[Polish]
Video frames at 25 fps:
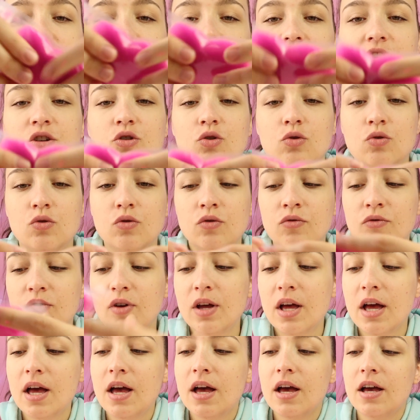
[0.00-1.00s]
woreczków.
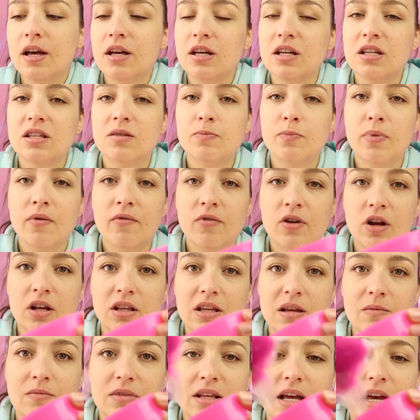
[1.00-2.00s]
I z
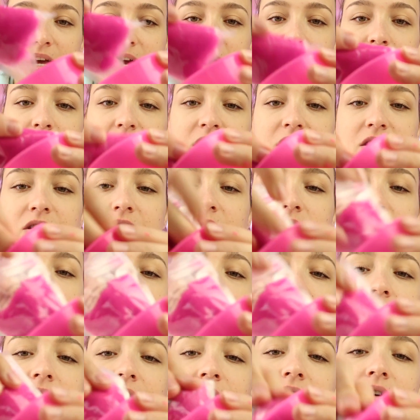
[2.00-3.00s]
powrotem dajemy do
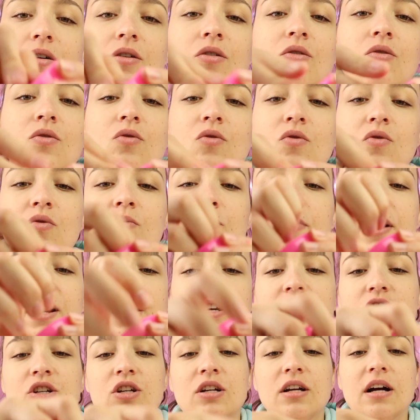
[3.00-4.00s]
tego
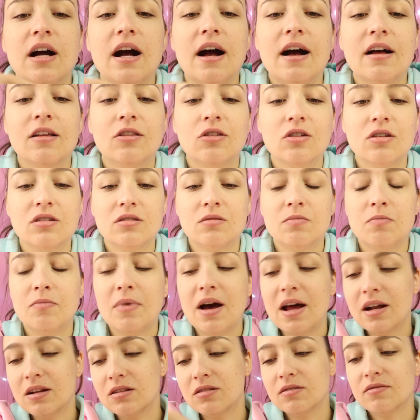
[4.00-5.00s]
kubeczka, to jest
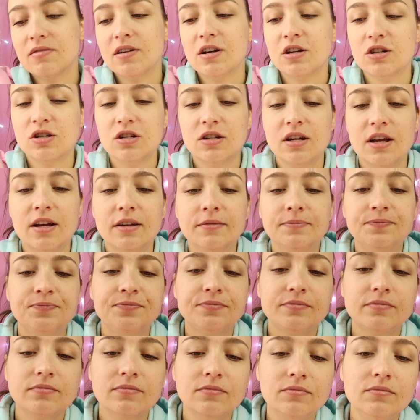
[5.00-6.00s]
bardzo ważne.
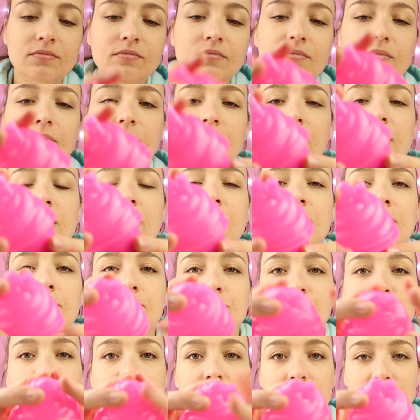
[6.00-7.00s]
I,
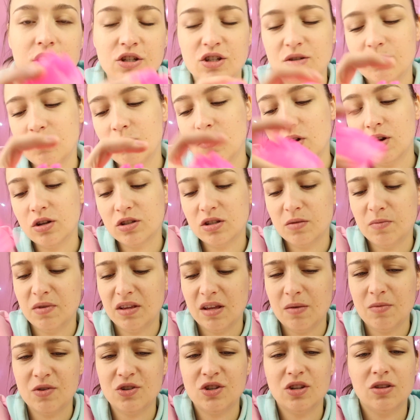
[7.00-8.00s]
znaczy mogę sobie
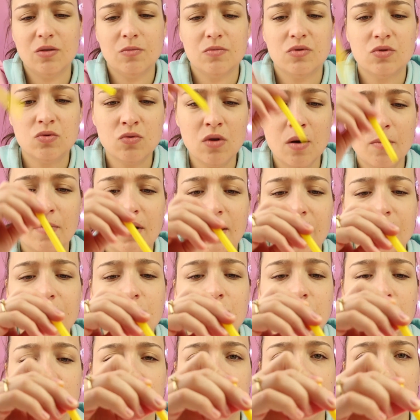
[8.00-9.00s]
tam jeszcze tą słomkę
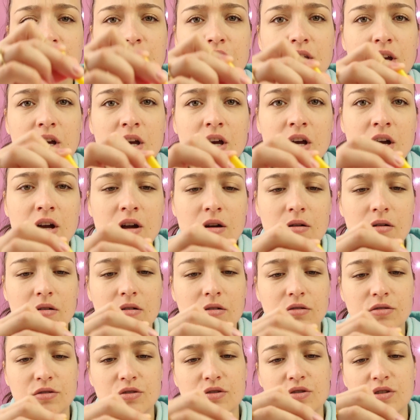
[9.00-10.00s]
włożyć,
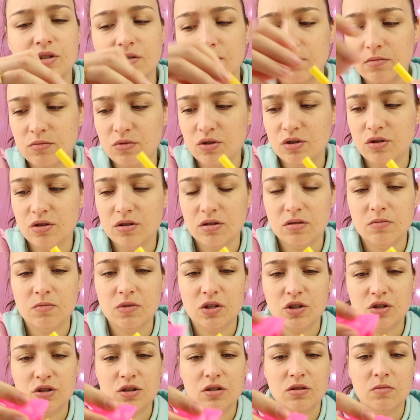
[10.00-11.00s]
chociaż nie wiem, czy się
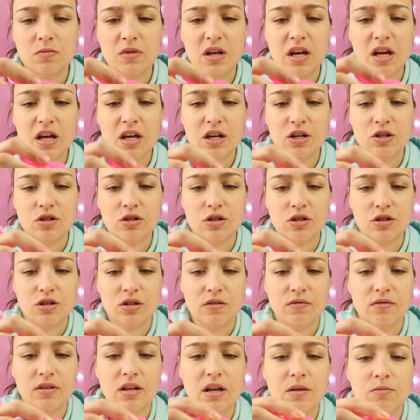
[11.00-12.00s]
zmieszczę. Zmieszczę
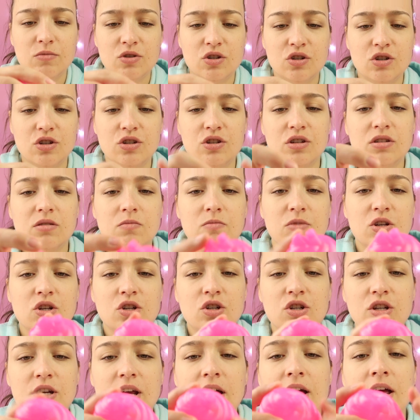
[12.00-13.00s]
się, wydaje mi się, że się
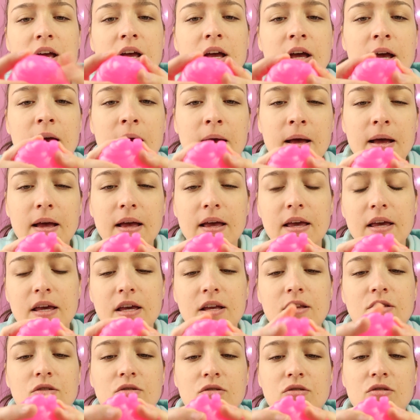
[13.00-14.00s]
zmieszczę.
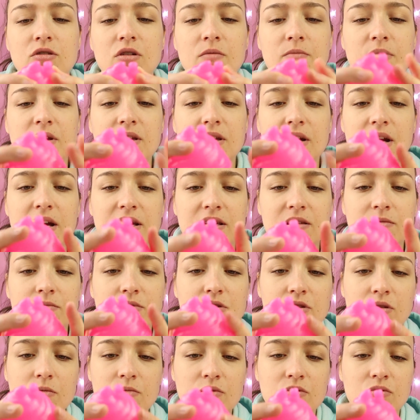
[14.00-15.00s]
I to sobie razem
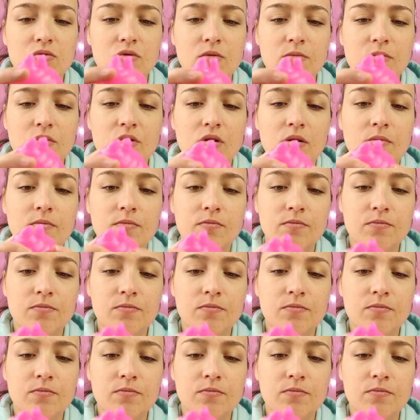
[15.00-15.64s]
z tą słomką